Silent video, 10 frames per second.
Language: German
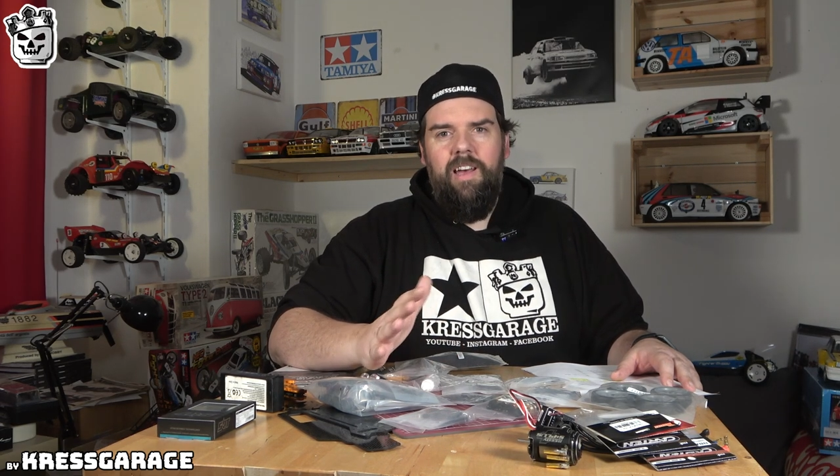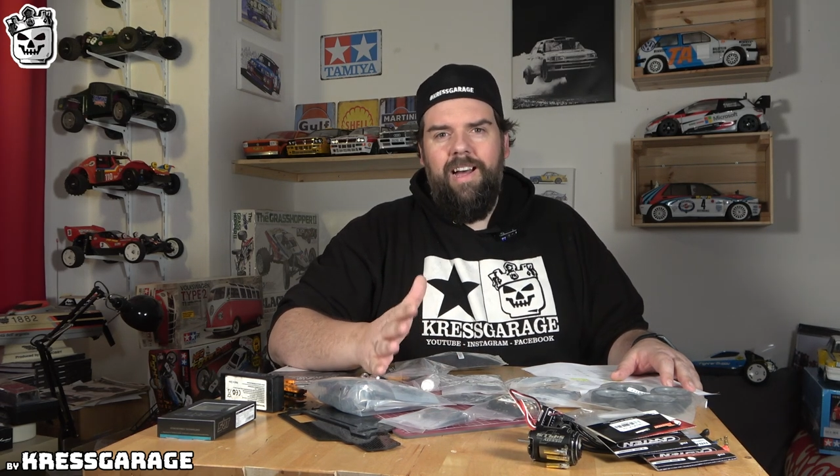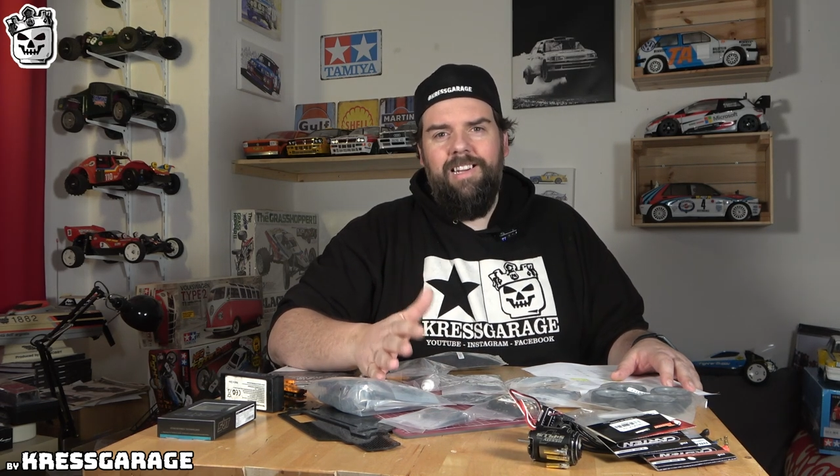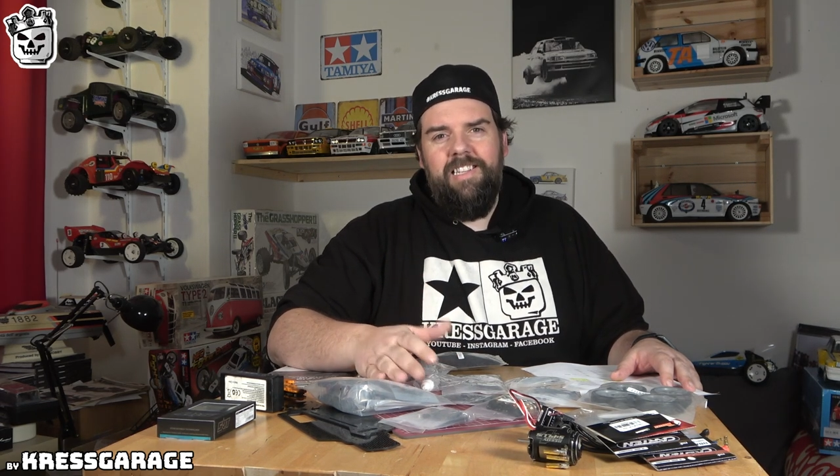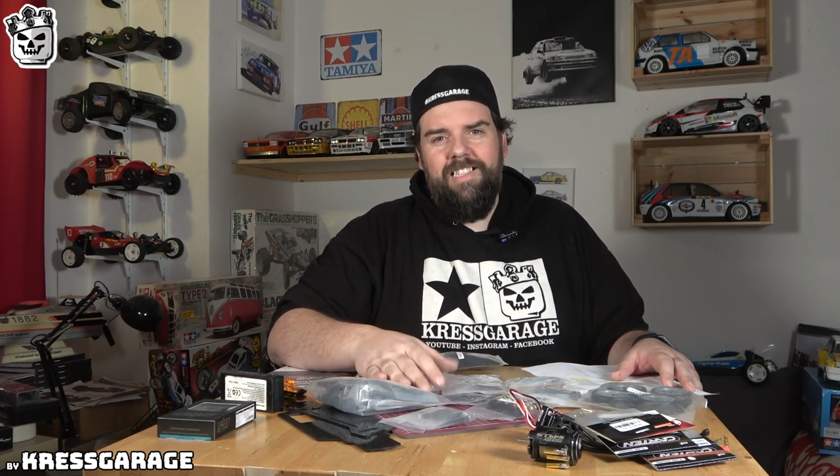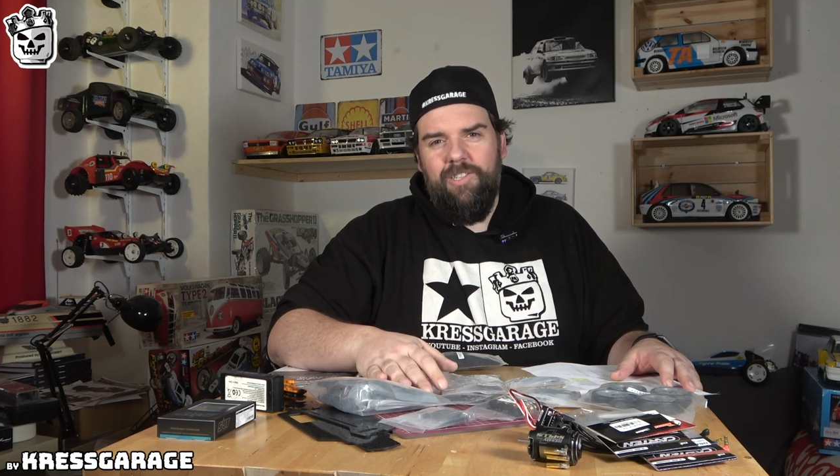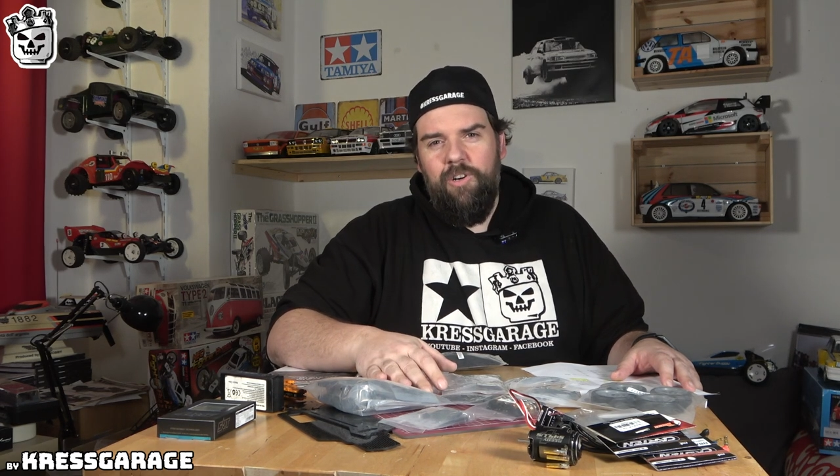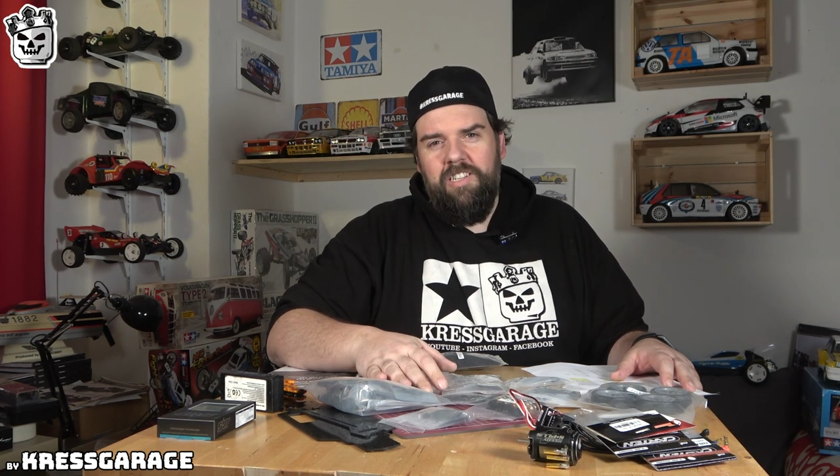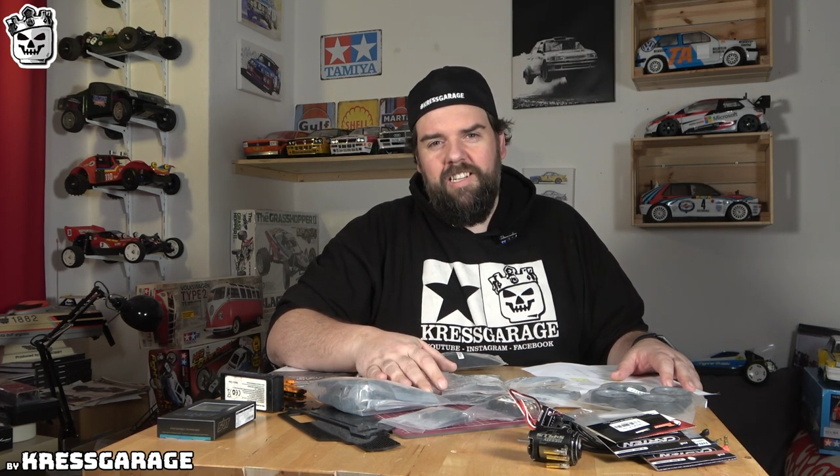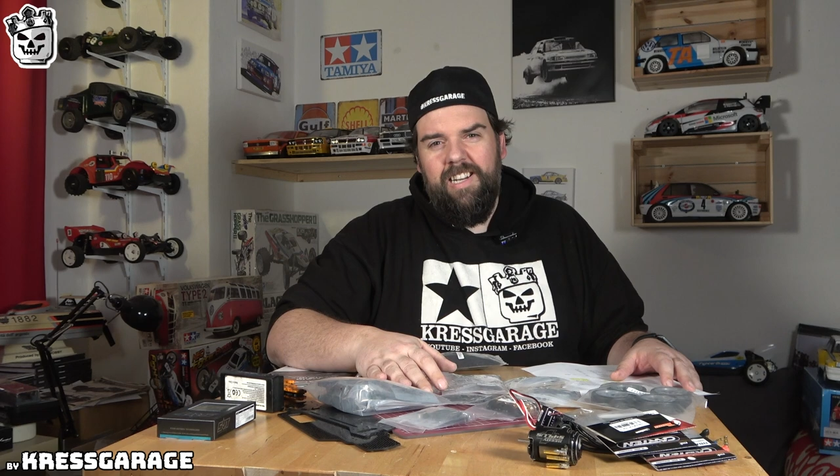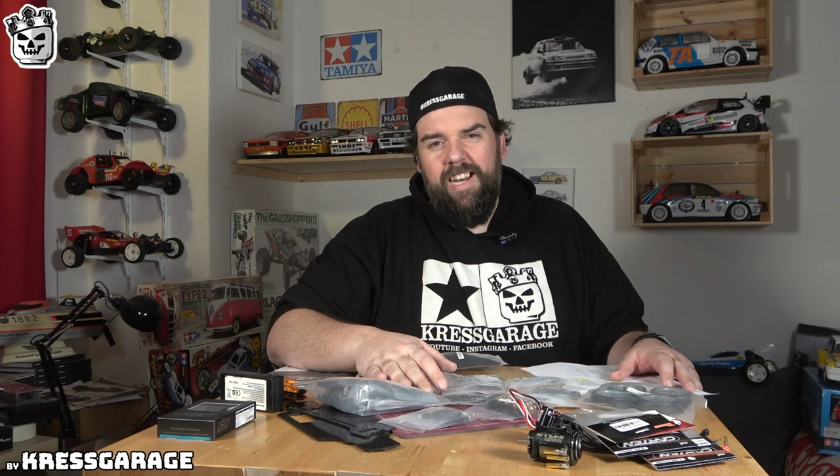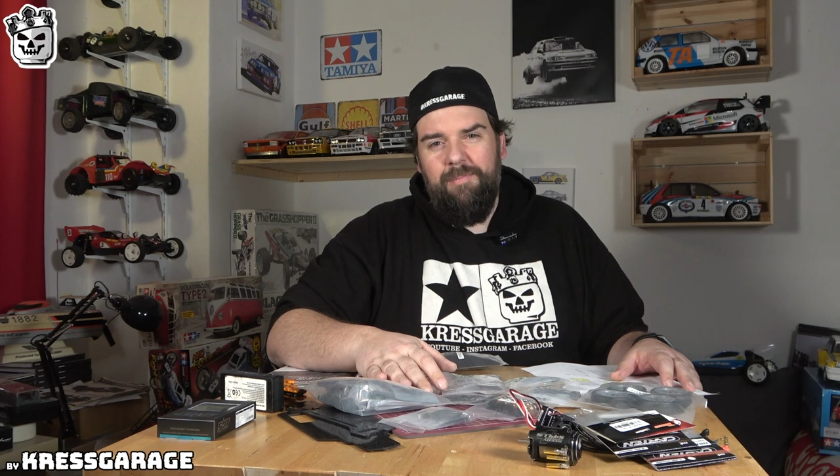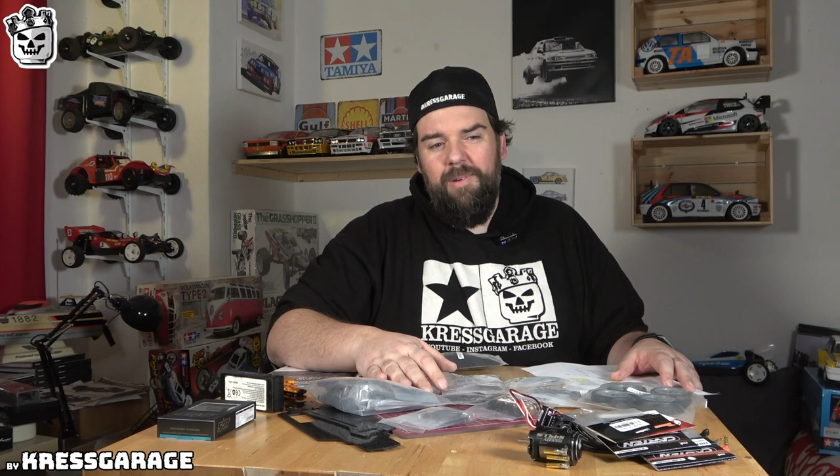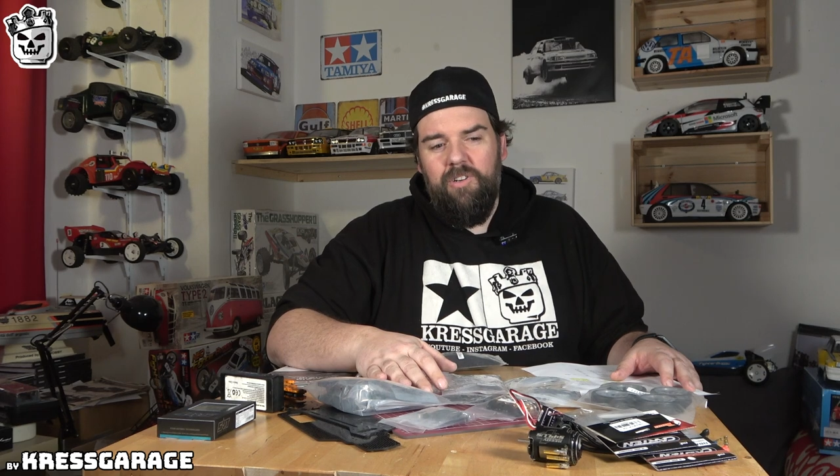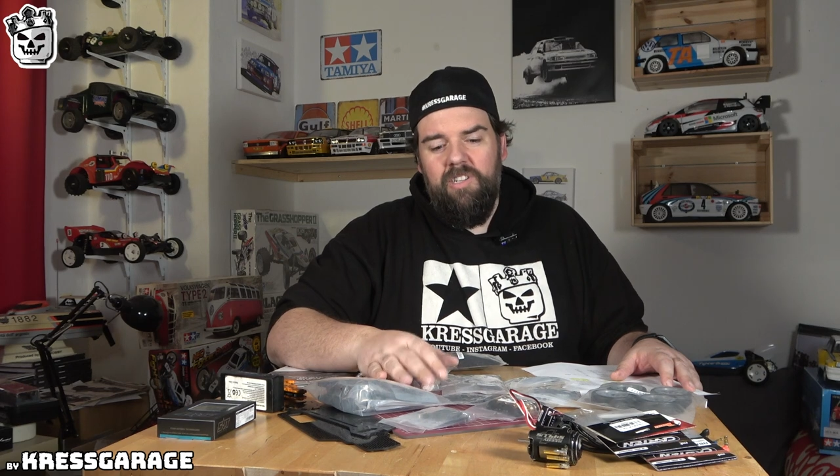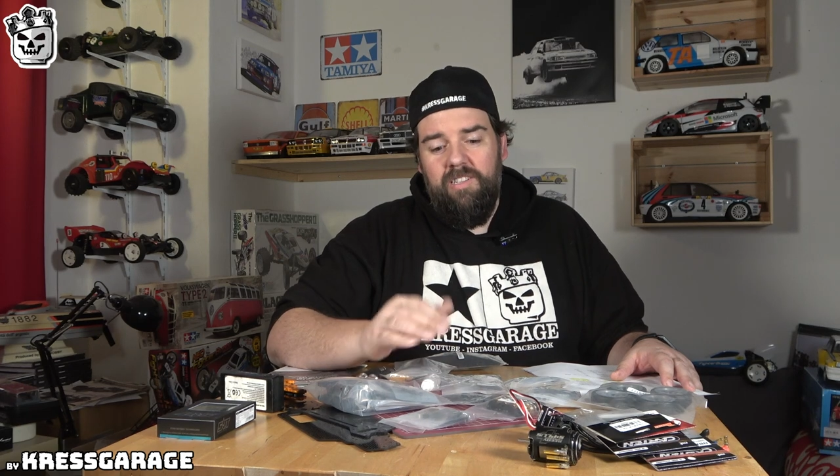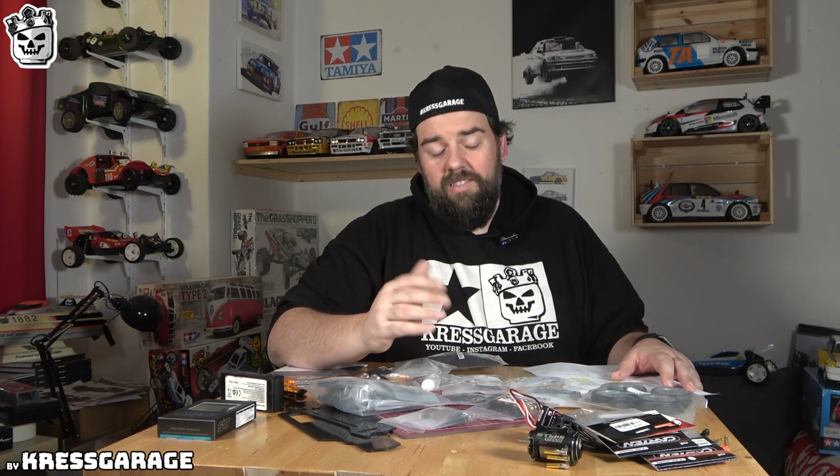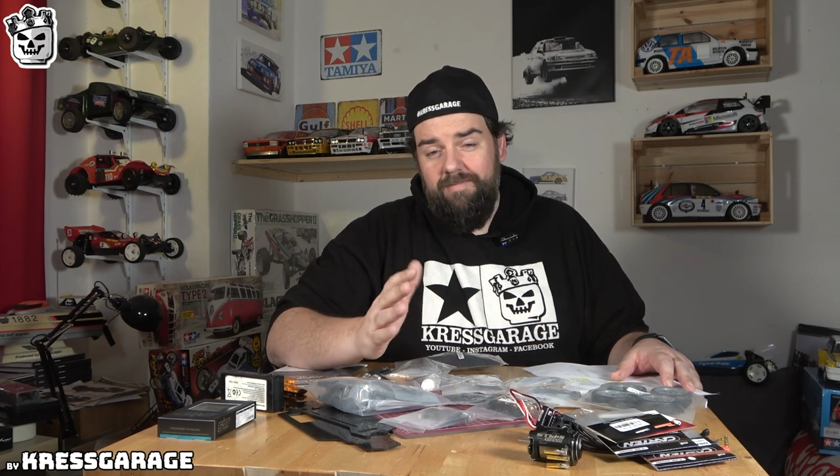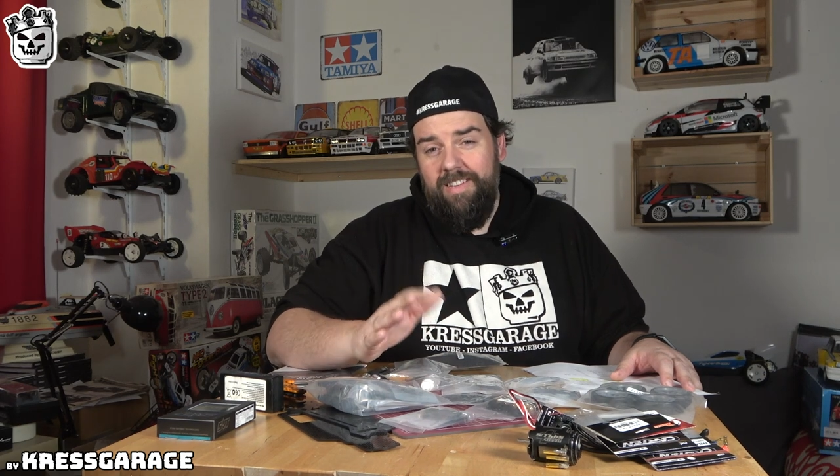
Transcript: Allerdings gehört er danach mir auch nicht.